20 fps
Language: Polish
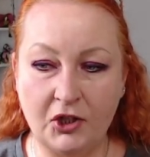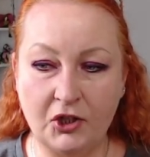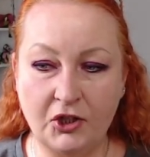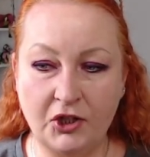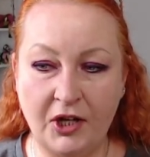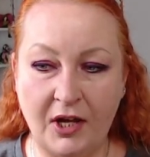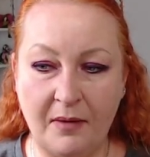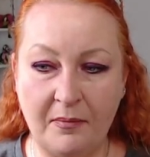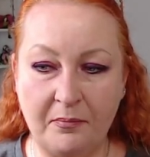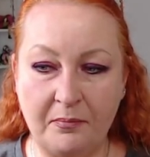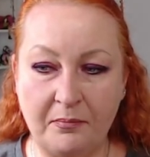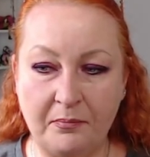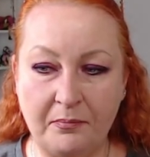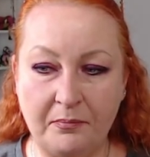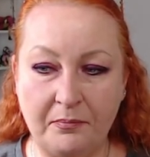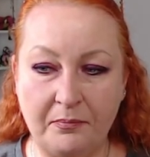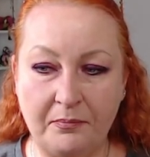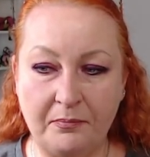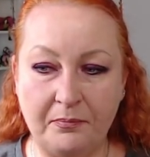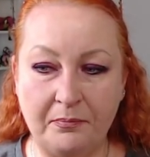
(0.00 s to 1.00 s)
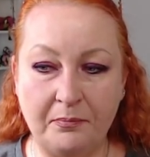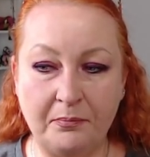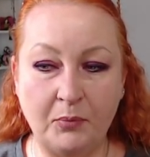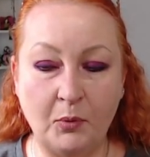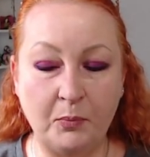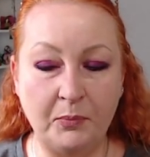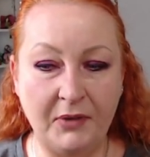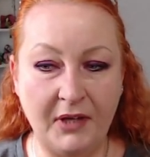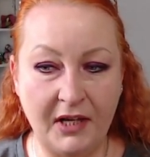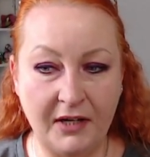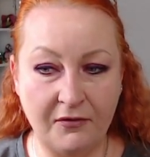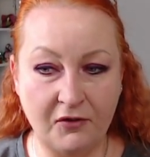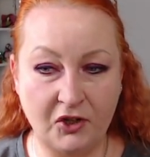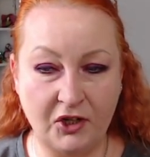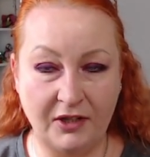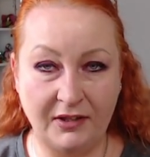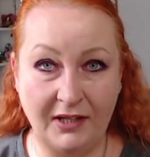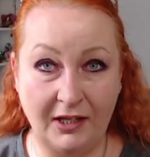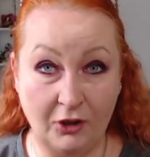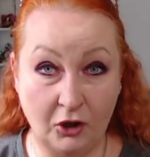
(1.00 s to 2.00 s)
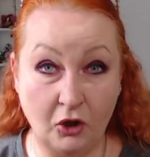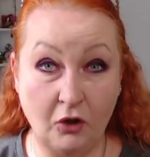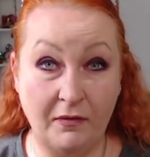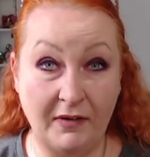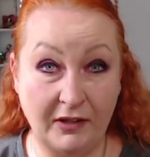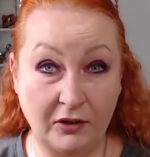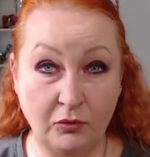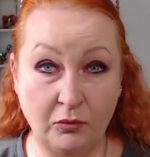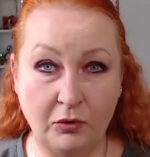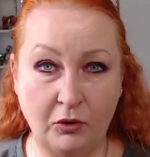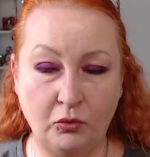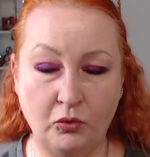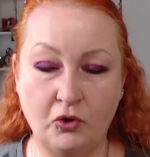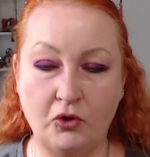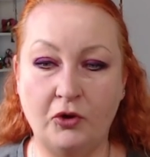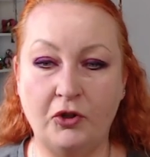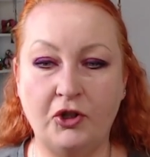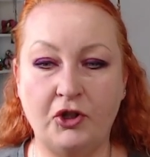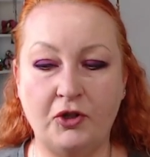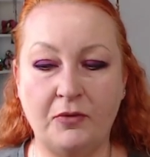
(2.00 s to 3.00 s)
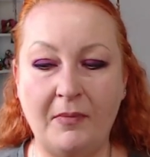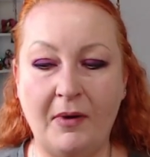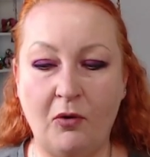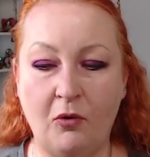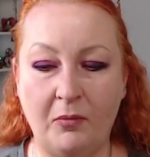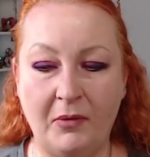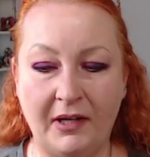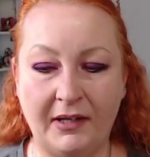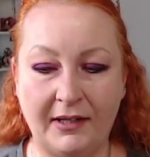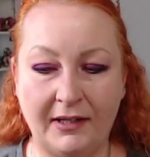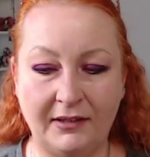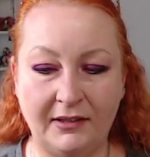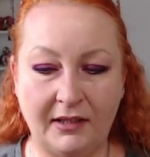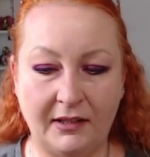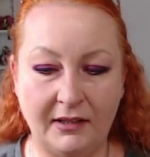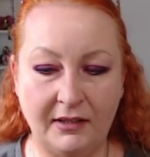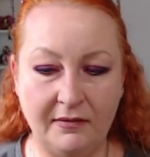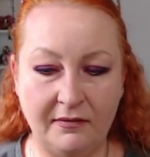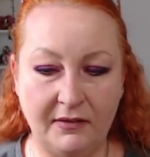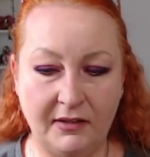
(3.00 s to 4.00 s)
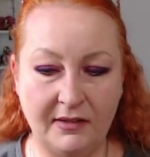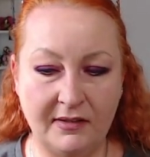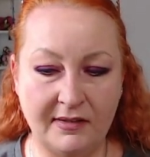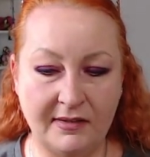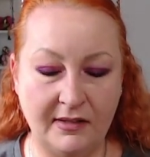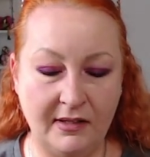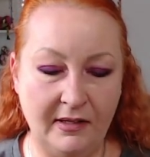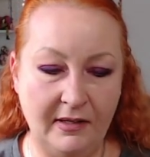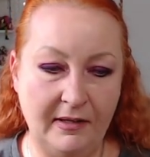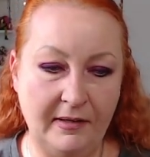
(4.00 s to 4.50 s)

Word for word: że po pierwsze ta krowa, która dużo ryczy, mało mleka daje, więc